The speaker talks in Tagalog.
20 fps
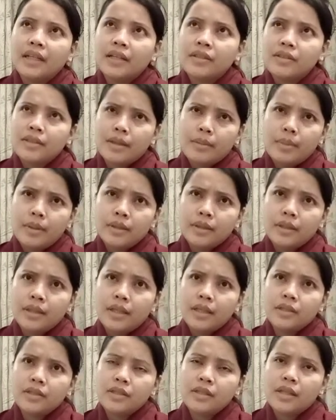ng 7
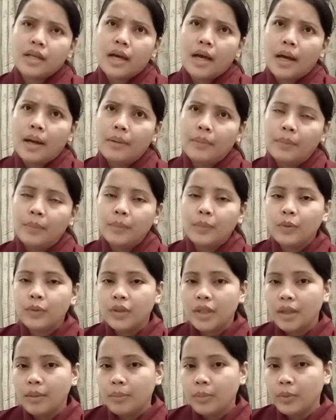days na
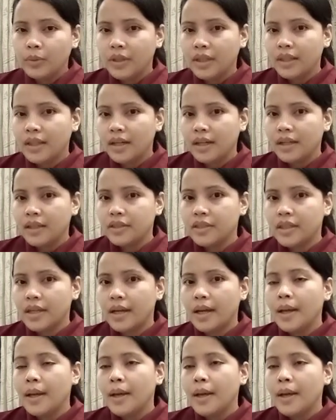puting-puti talaga siya.